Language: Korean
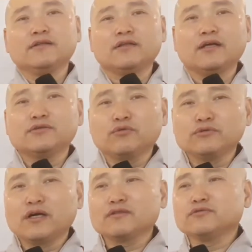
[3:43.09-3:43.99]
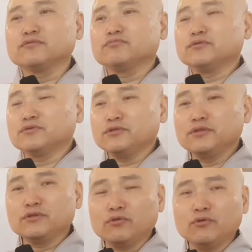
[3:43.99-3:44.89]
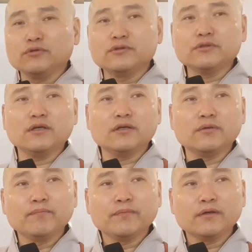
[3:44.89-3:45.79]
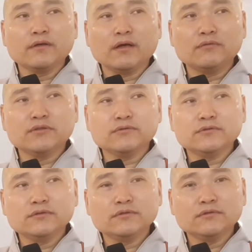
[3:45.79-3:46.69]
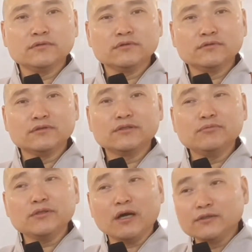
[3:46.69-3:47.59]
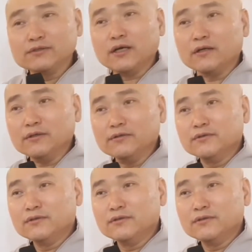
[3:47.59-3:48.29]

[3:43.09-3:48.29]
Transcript: 내 오장육부, 귀, 코 이렇게 하면 느낌이 다르지 않아?